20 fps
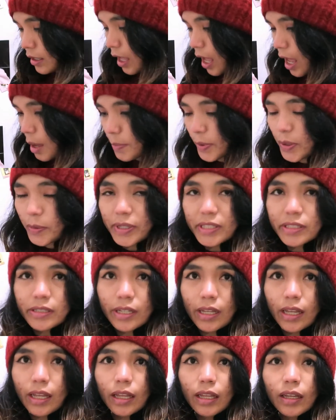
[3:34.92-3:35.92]

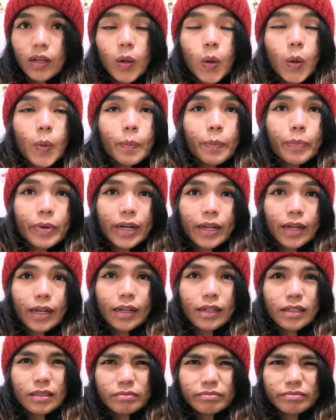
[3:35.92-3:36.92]
Aproveché en
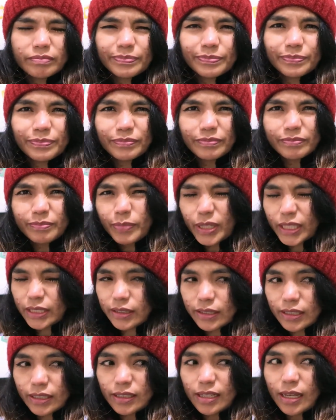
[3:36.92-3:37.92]
comprar
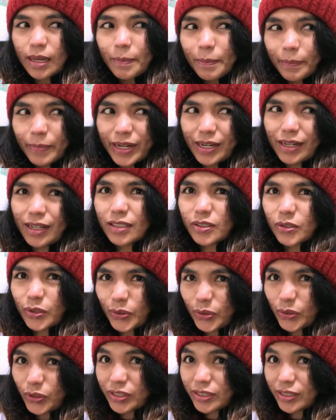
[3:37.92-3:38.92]
pastilla para el
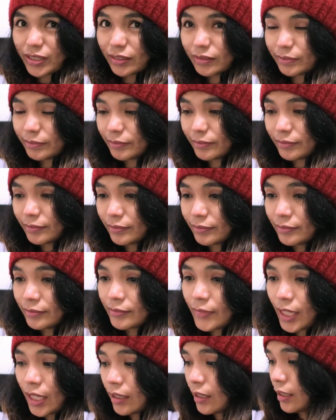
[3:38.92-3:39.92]
soroche.
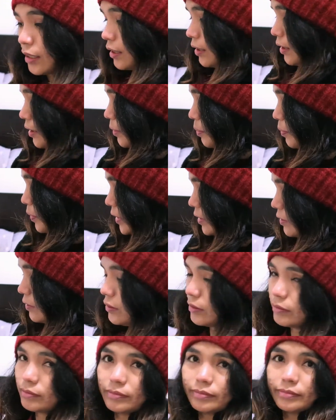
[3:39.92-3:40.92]
Y pues no,
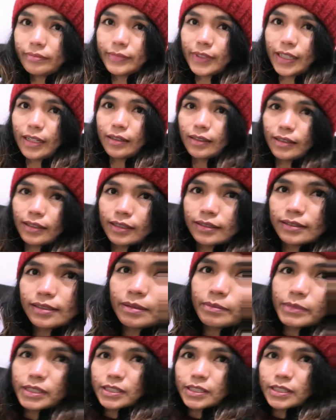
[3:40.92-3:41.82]
ya, acá están